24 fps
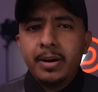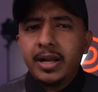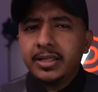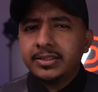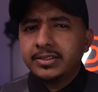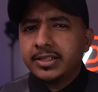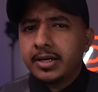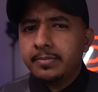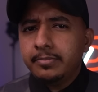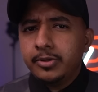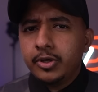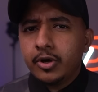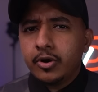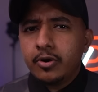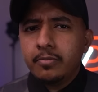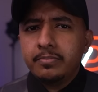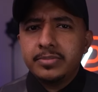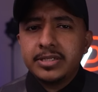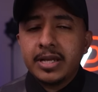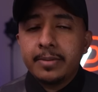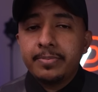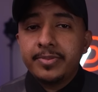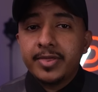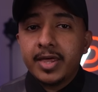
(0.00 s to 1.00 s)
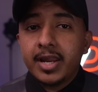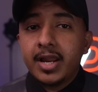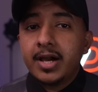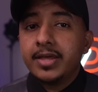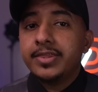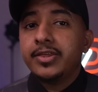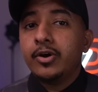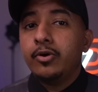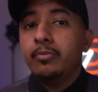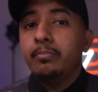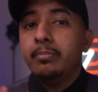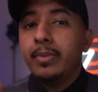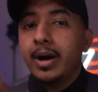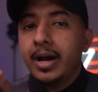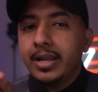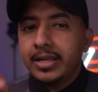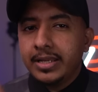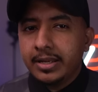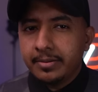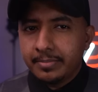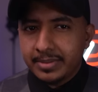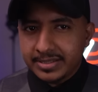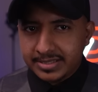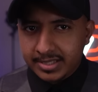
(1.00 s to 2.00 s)
بعد كم يوم جاب ثلاثة عمال
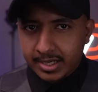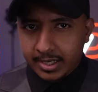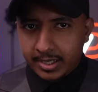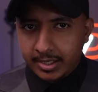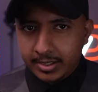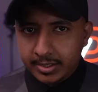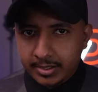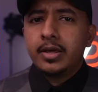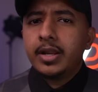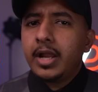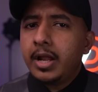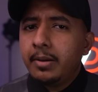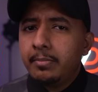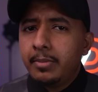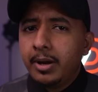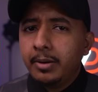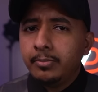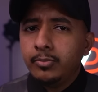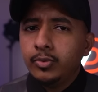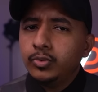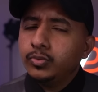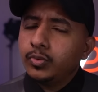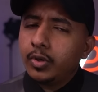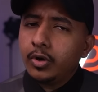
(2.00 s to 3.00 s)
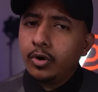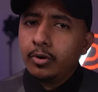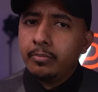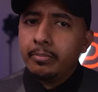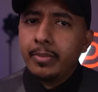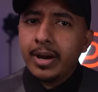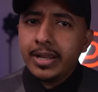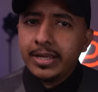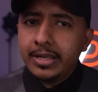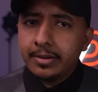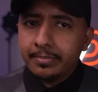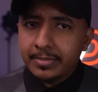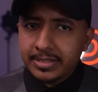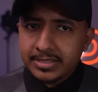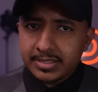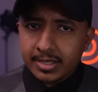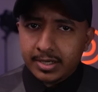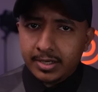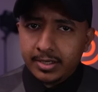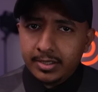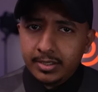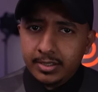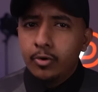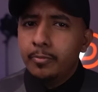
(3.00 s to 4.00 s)
للمزرعة راح محمود والعمال
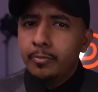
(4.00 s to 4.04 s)
للمزرعة